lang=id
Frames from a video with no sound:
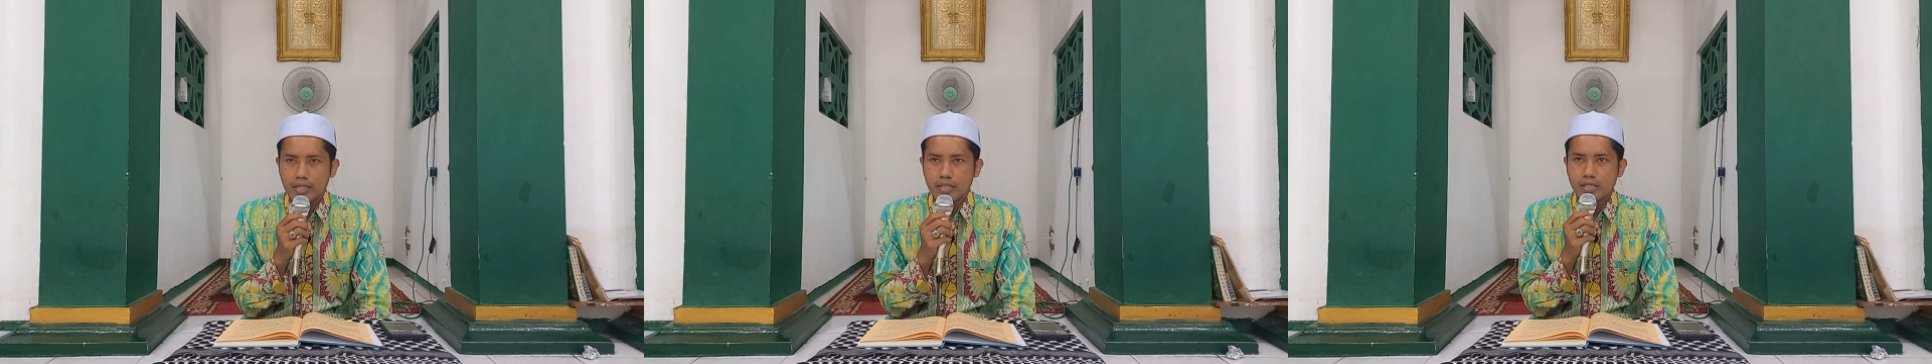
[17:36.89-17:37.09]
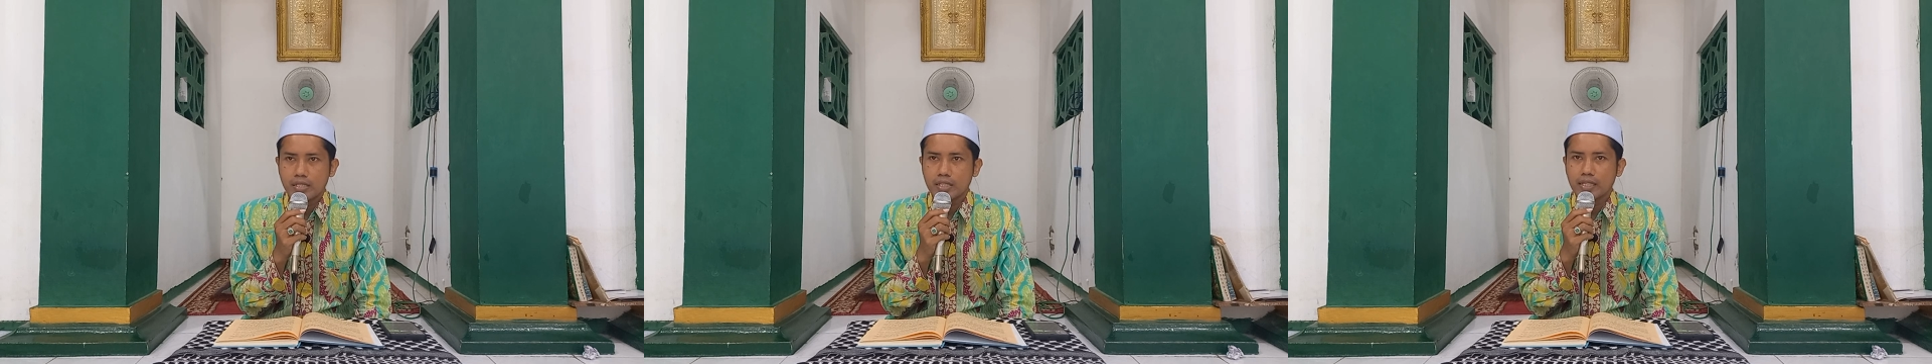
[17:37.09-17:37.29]

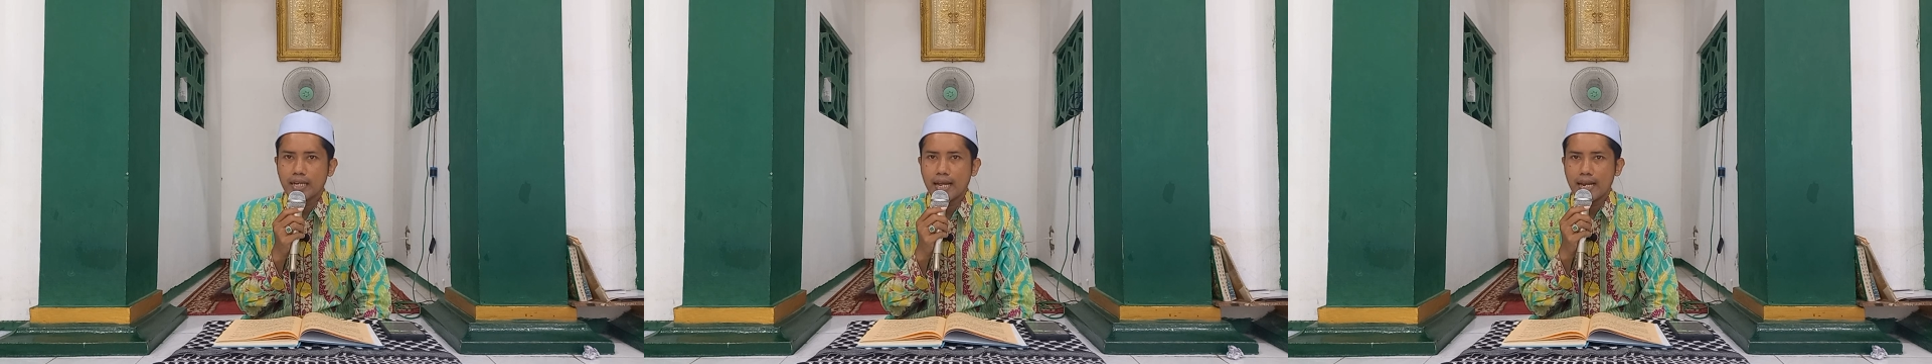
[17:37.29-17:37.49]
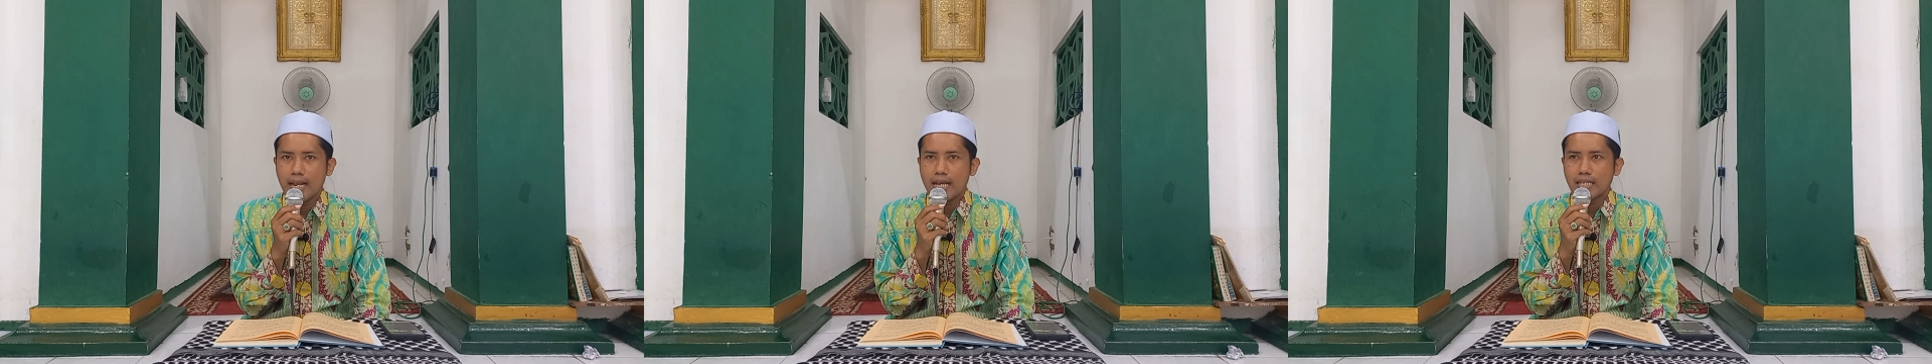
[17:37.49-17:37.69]

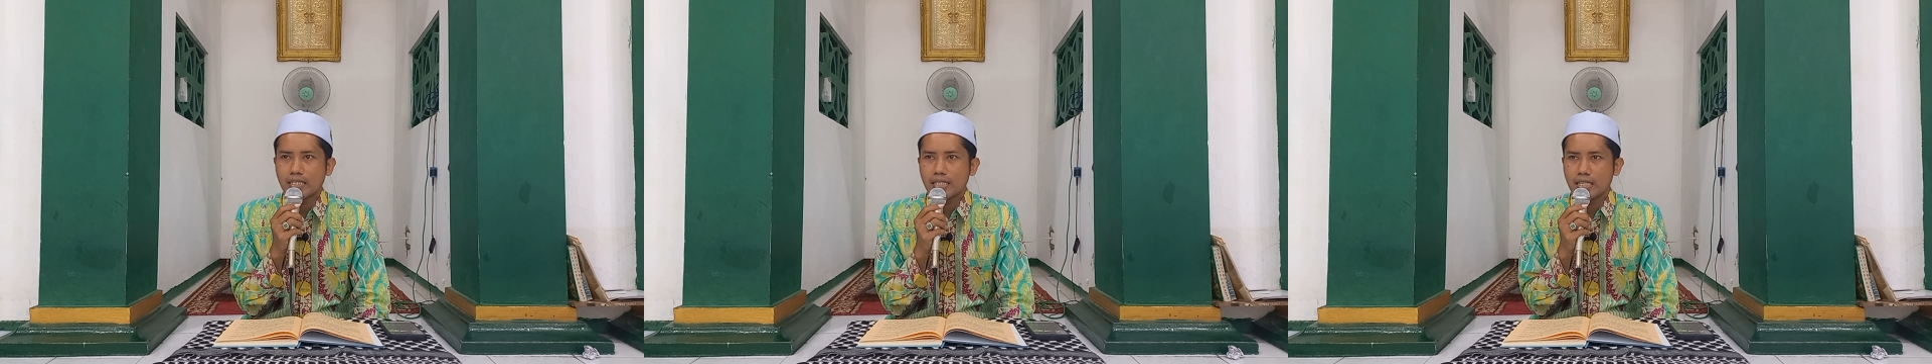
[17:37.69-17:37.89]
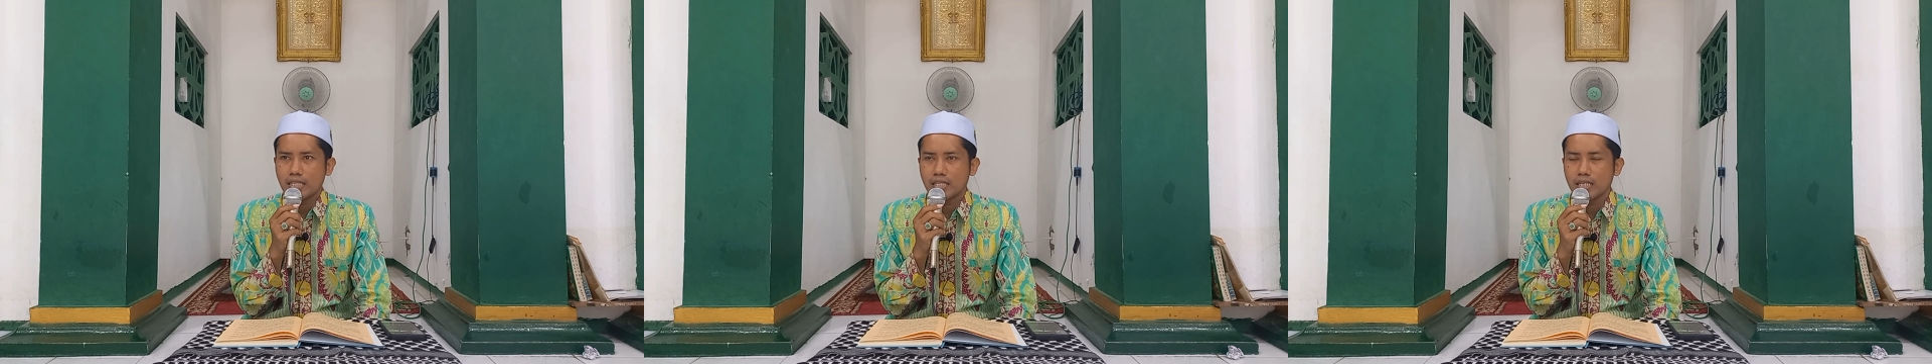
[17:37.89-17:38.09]
segala
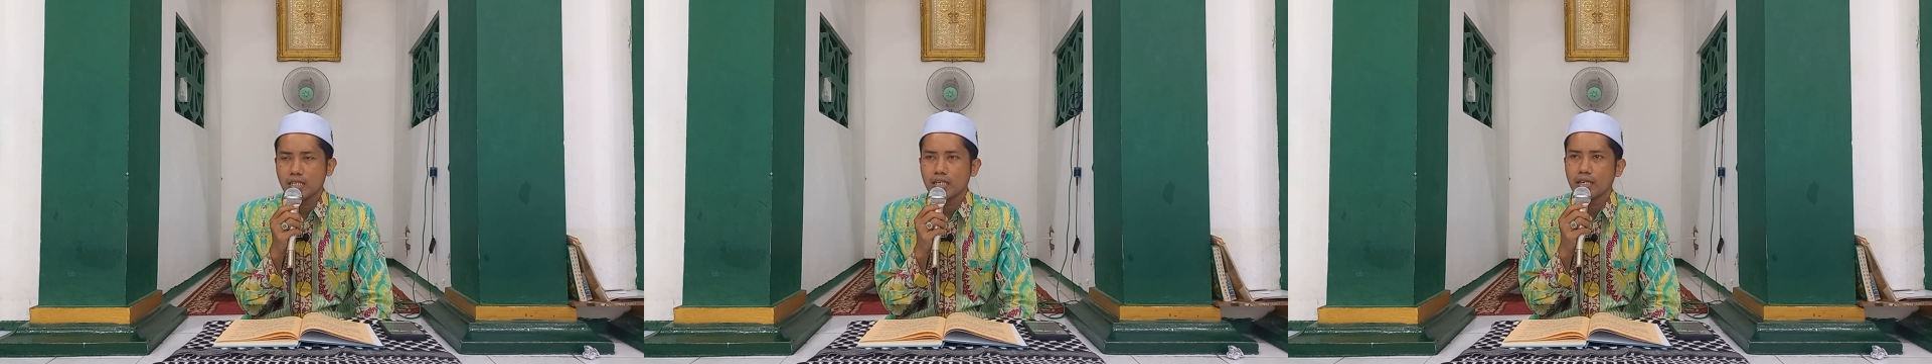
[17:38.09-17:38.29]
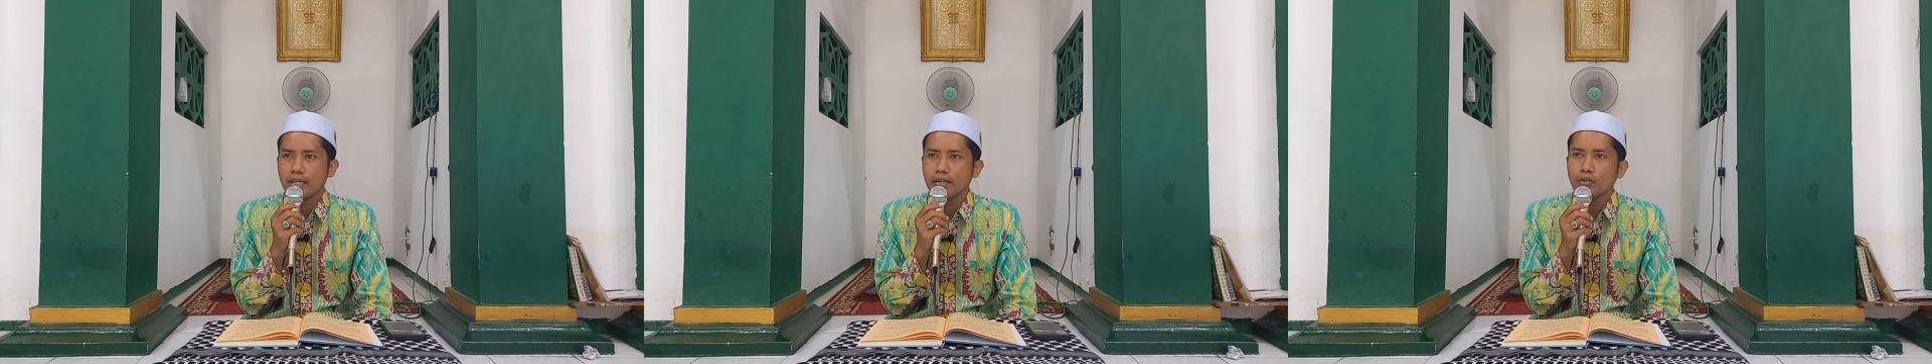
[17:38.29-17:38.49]
sisi
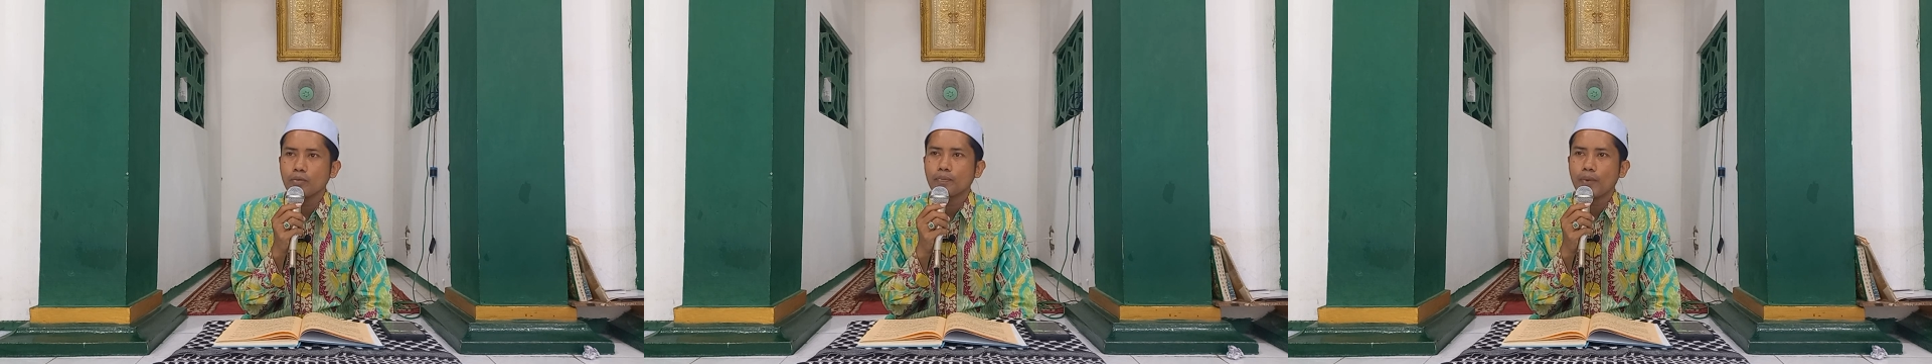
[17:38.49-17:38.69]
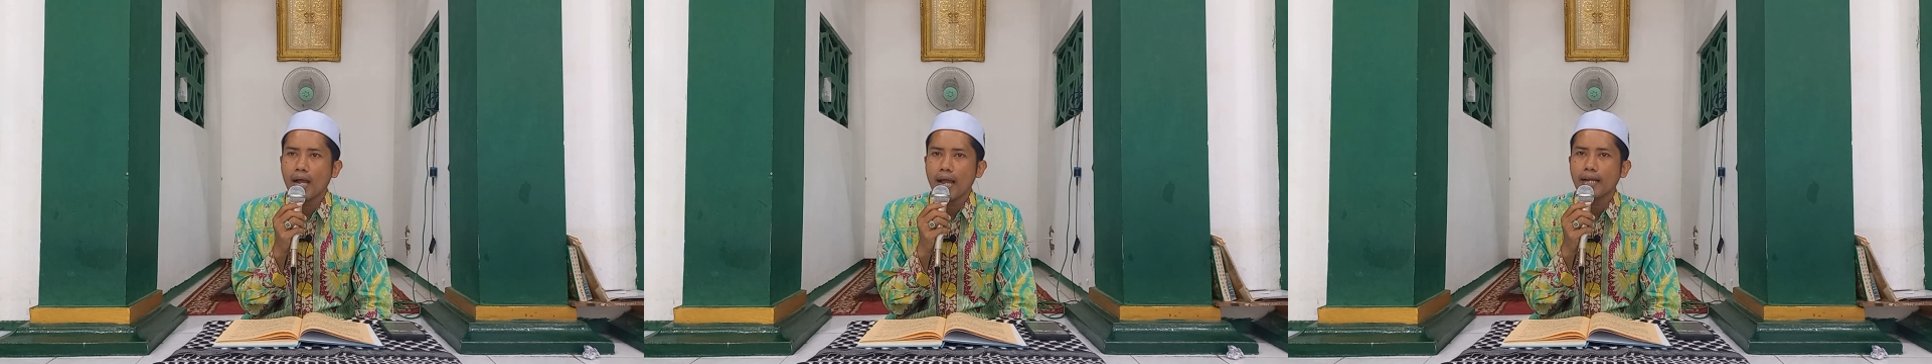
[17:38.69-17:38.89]

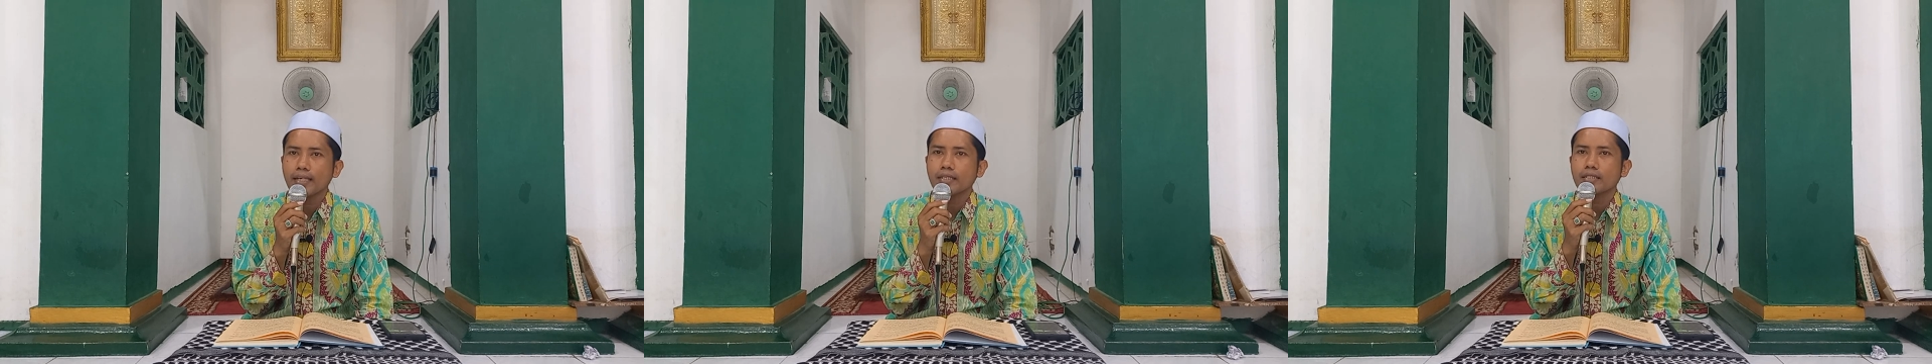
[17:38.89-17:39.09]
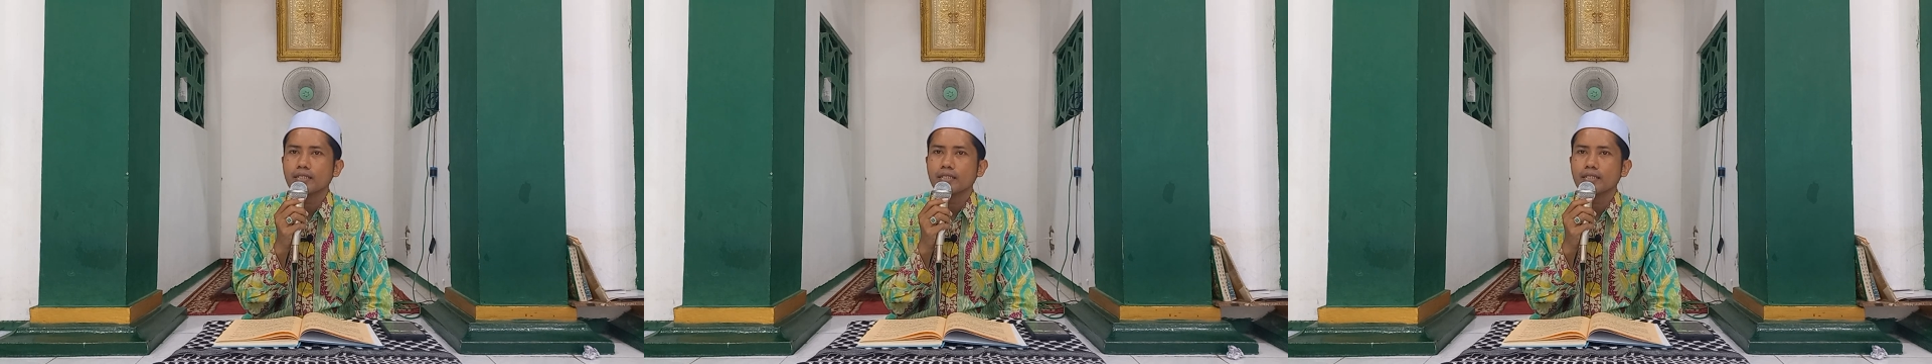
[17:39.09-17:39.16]
kehidupan